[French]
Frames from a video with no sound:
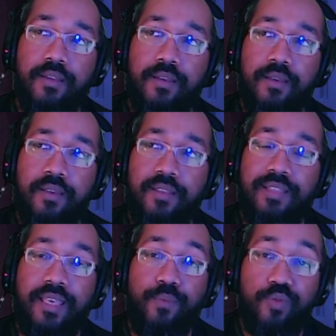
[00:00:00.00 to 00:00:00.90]
euh,
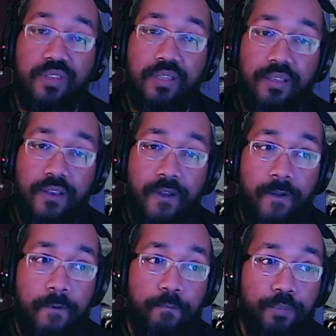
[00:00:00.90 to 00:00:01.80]
très petits.
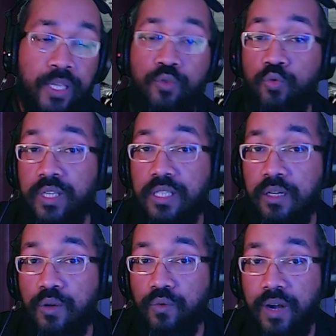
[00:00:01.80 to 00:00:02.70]
Mais toujours
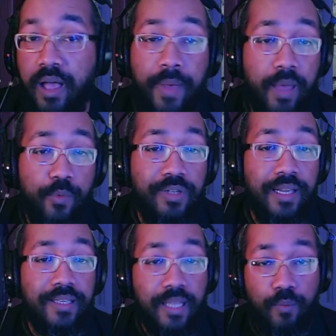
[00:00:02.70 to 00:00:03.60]
est-il que voilà, apparemment
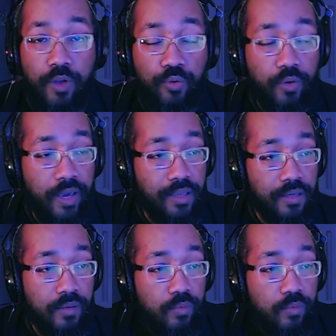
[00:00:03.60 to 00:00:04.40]
il est extrêmement accurate.